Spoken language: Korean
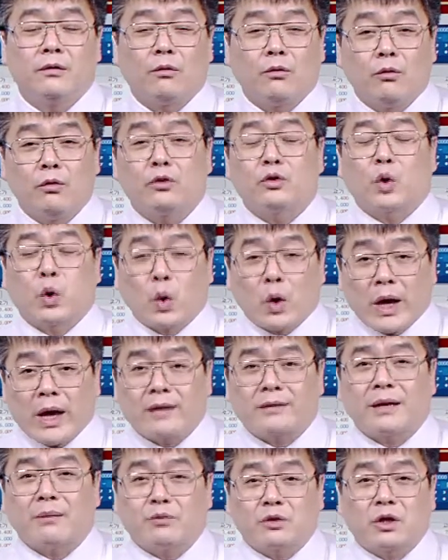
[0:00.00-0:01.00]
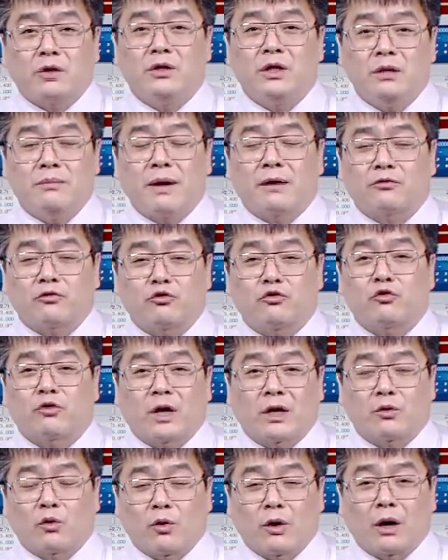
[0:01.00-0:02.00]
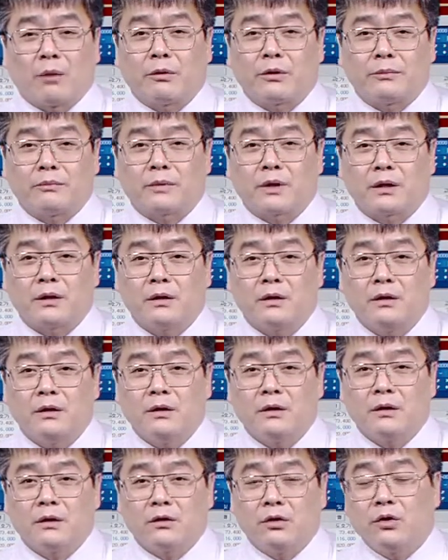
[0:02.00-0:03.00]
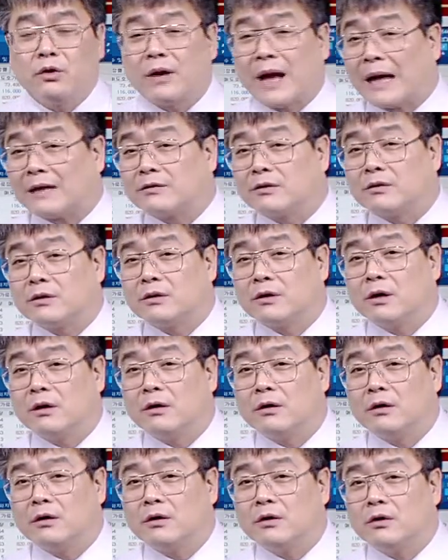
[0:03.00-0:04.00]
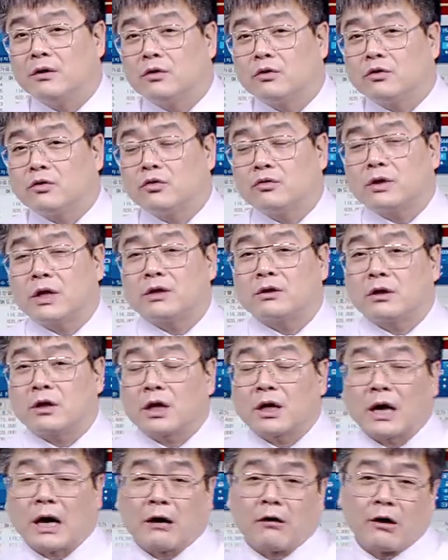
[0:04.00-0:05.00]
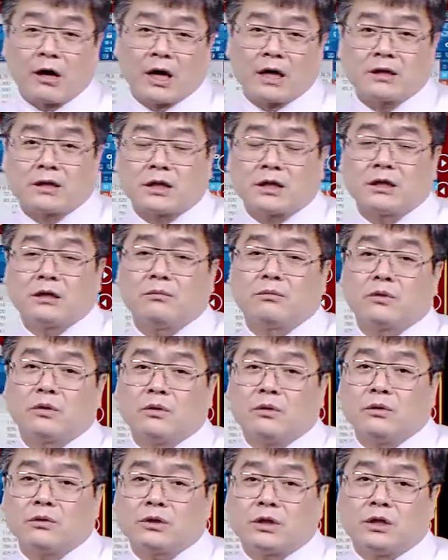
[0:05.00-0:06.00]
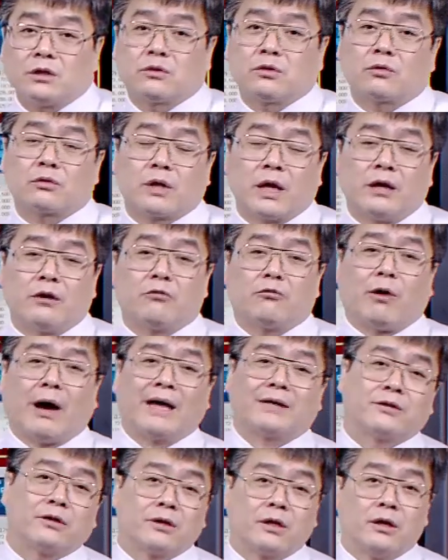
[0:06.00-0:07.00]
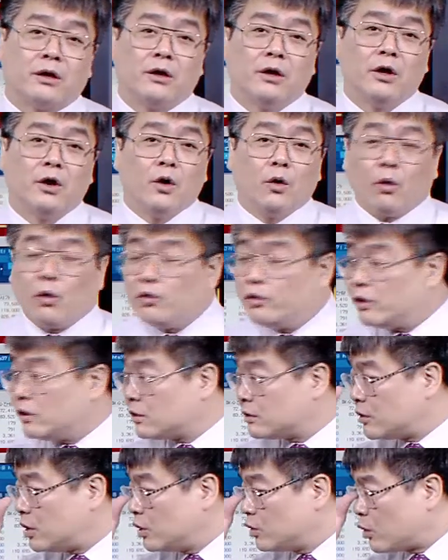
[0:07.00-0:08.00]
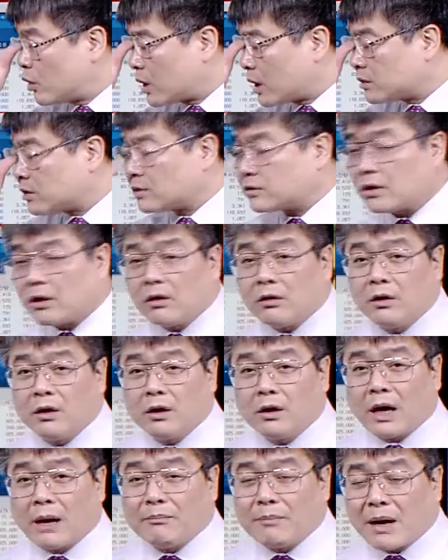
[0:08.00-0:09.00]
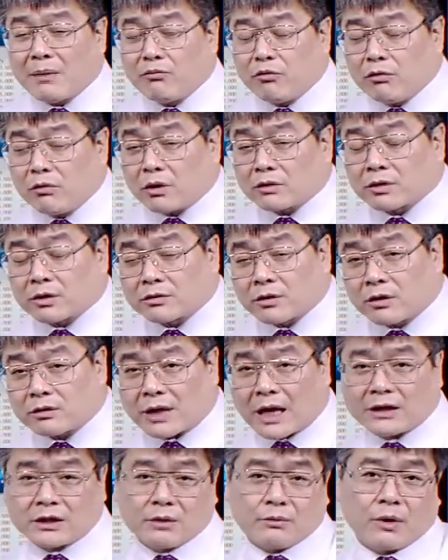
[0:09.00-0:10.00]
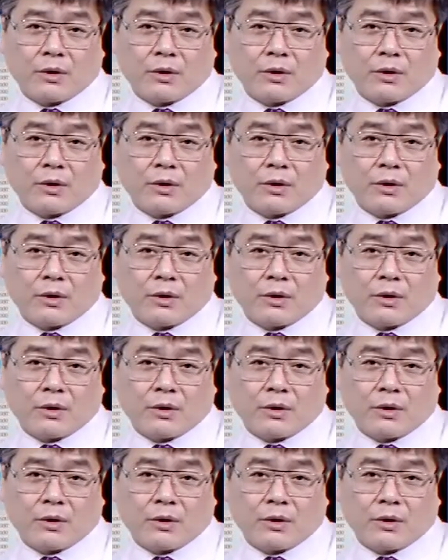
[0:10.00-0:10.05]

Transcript: 올 초에 3200 수준까지 올라와 버립니다. 그러고 나서는요. 추세적인 강화가 지금도 지속되는 과정이에요. 오늘 뒤돌아서서 한 발 물러서서 다시